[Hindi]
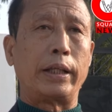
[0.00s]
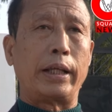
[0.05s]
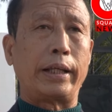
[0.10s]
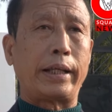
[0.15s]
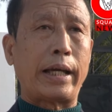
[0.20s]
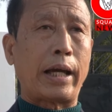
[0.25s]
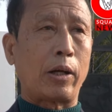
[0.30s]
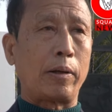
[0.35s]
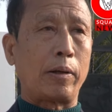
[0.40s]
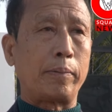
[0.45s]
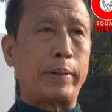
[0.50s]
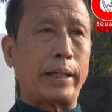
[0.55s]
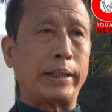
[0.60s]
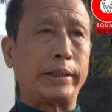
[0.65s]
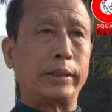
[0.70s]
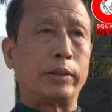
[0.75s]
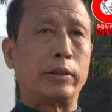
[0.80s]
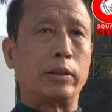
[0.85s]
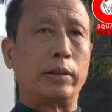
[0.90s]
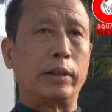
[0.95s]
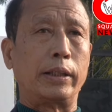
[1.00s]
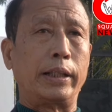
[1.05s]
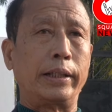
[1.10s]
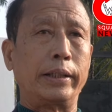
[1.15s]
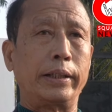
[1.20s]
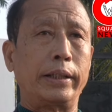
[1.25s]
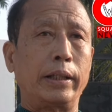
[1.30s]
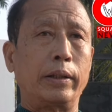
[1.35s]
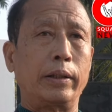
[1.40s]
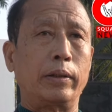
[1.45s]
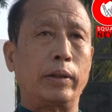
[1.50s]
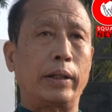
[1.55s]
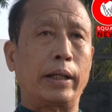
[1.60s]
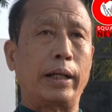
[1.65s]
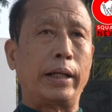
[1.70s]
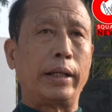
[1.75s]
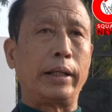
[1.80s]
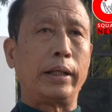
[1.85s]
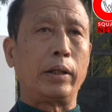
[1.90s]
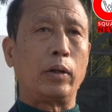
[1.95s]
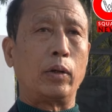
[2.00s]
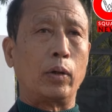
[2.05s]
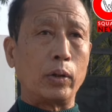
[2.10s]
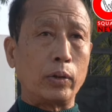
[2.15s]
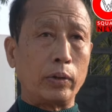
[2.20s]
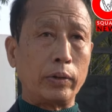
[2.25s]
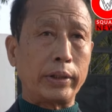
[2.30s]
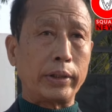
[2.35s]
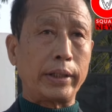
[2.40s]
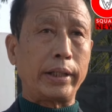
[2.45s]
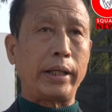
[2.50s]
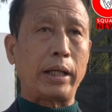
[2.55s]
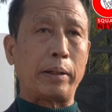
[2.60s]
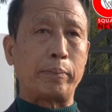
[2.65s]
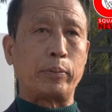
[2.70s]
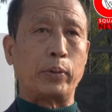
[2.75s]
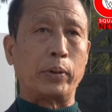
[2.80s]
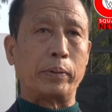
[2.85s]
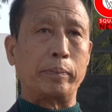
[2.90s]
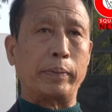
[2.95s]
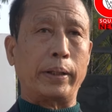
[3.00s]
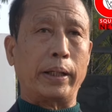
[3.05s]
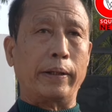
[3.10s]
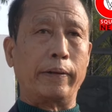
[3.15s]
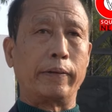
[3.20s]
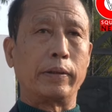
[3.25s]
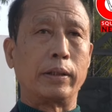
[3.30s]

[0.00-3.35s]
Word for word: ग्यारह बजे को लैंडिंग होगा होलोंगी एयरपोर्ट में